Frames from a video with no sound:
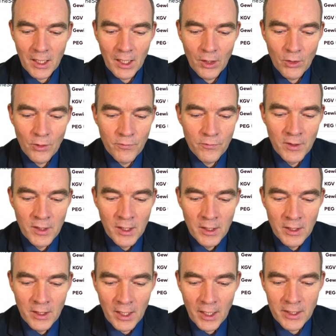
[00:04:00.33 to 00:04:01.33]
auf
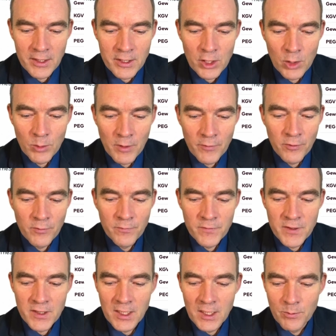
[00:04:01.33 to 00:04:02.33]

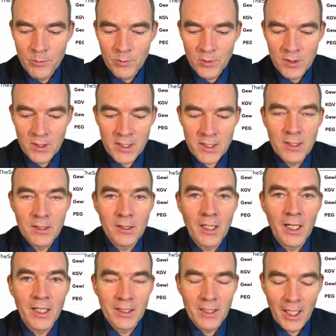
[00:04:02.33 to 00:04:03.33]
1,57 und das in
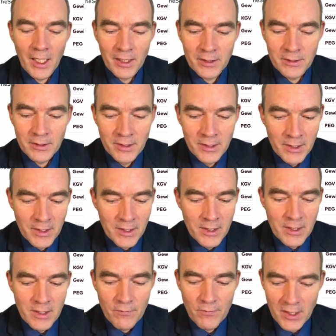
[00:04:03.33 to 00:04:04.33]
drei Jahren.
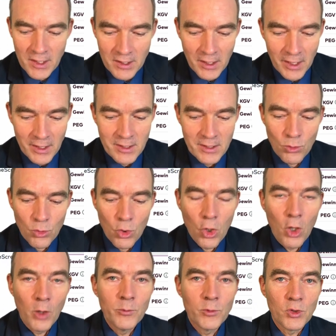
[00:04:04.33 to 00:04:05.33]
Wenn das so
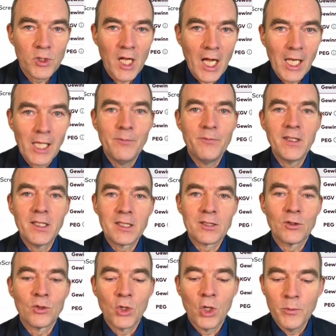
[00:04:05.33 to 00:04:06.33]
kommt oder halbwegs
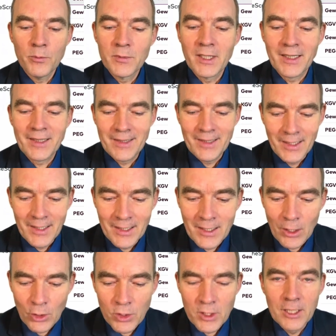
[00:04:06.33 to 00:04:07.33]
so kommt, dann gehen
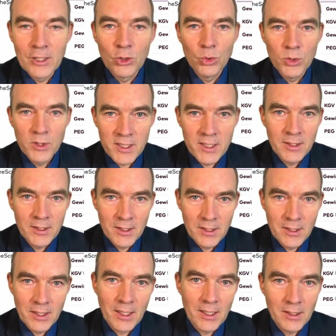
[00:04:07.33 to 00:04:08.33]
auch die Kurse in die
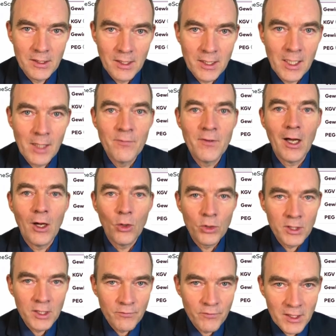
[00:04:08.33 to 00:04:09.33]
Decke. Dann haben wir auch
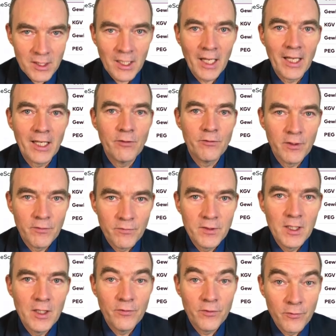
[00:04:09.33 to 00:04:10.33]
eine Verdrei-,
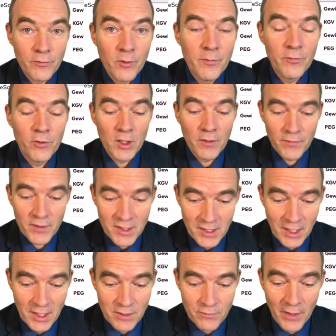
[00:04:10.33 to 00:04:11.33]
Vervier-, Verfünf- oder
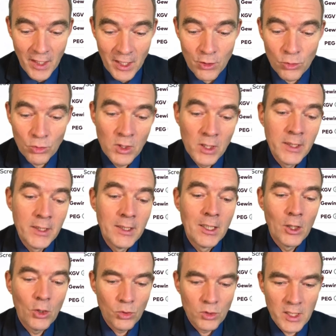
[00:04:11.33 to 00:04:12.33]
Versechsfachung.
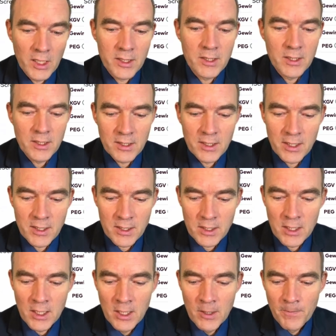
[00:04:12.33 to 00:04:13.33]
Und das ist
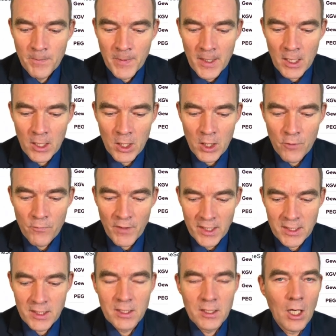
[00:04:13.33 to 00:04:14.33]
das, äh,
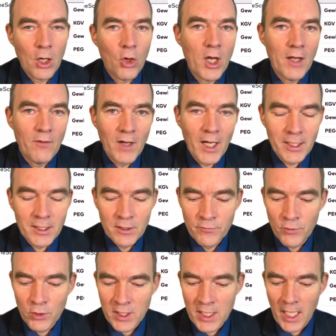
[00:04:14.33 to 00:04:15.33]
was ich auch erwarte
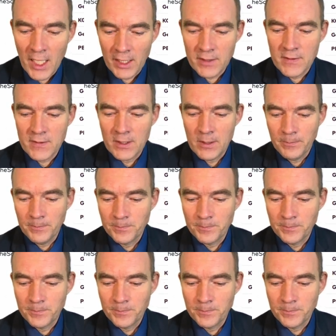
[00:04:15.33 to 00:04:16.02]
von der Aktie.